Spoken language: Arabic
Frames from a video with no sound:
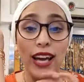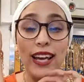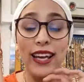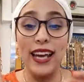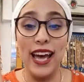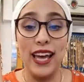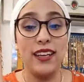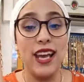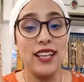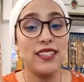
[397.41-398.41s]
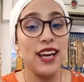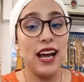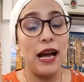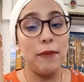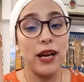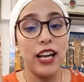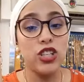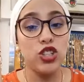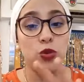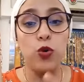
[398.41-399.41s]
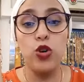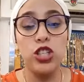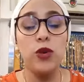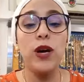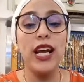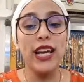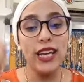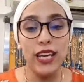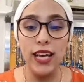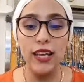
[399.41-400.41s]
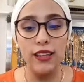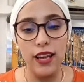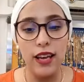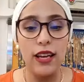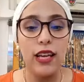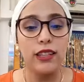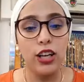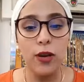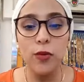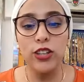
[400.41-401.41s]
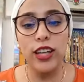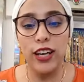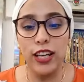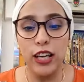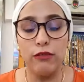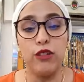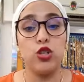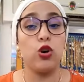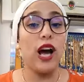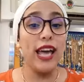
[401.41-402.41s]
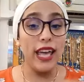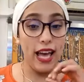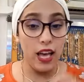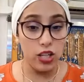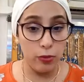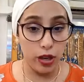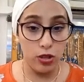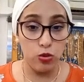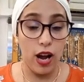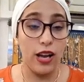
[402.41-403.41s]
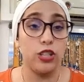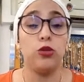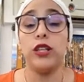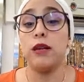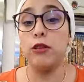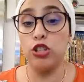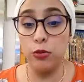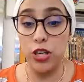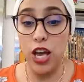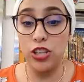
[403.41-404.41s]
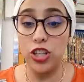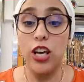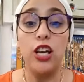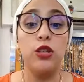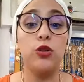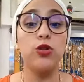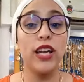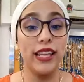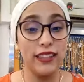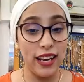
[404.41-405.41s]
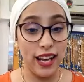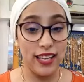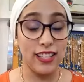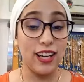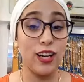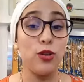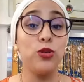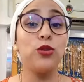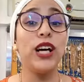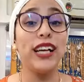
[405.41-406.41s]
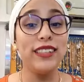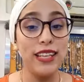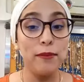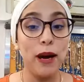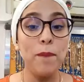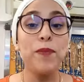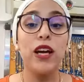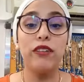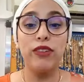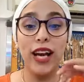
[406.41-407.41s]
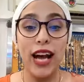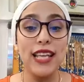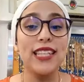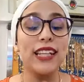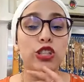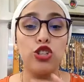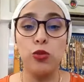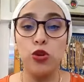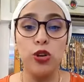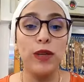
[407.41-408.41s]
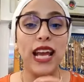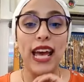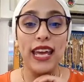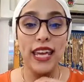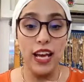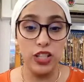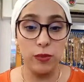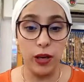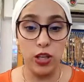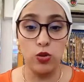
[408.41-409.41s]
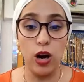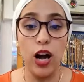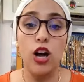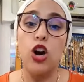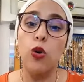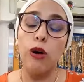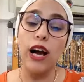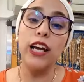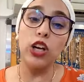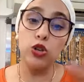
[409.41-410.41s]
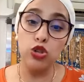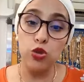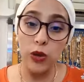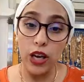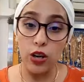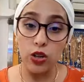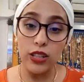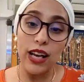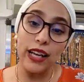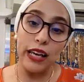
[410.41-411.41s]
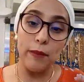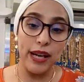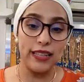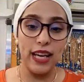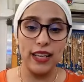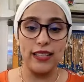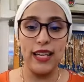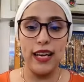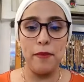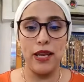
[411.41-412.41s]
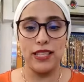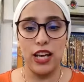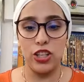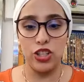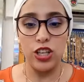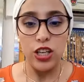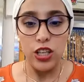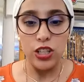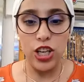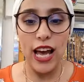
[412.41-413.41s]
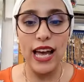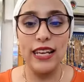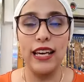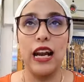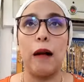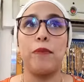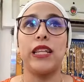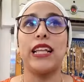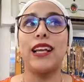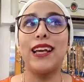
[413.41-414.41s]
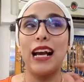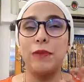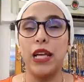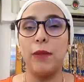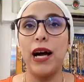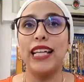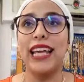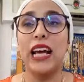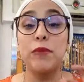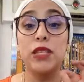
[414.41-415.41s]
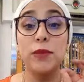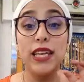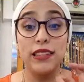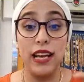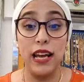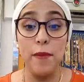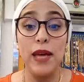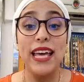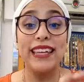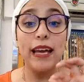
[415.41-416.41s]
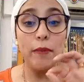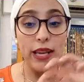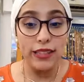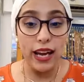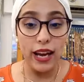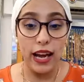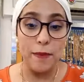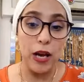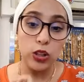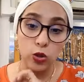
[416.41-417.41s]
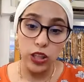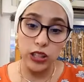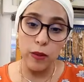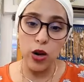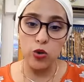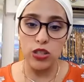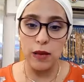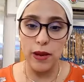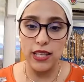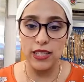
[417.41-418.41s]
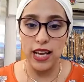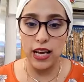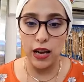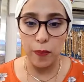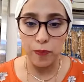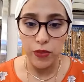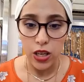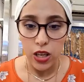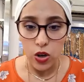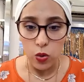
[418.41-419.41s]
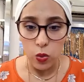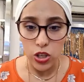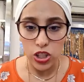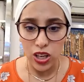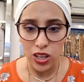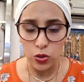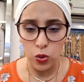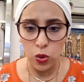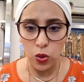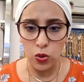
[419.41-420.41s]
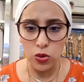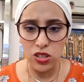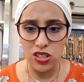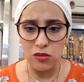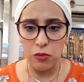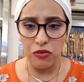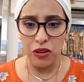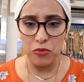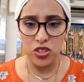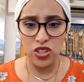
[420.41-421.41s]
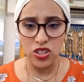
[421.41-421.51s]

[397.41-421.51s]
كاع الناس صراحه ما كراهش نجاوبوا كلشي ولكن كاينين دي كومونتير اللي كيفلتوا اي حاجه بغيتوها شي وحده ما جاوبتهاش دوز عندنا الخاص راه كنقولوها ديما في الخاص غادي نجاوبكم على اي حاجه بغيتوها واخا كيكون شويه الروطار غير مع الضغط ديال لي ميساج شحال الغرام الغرام دابا داير 500 درهم كماده خام عاد كل خدمه والثمن ديالها واش رادكو غوز ما فهمتش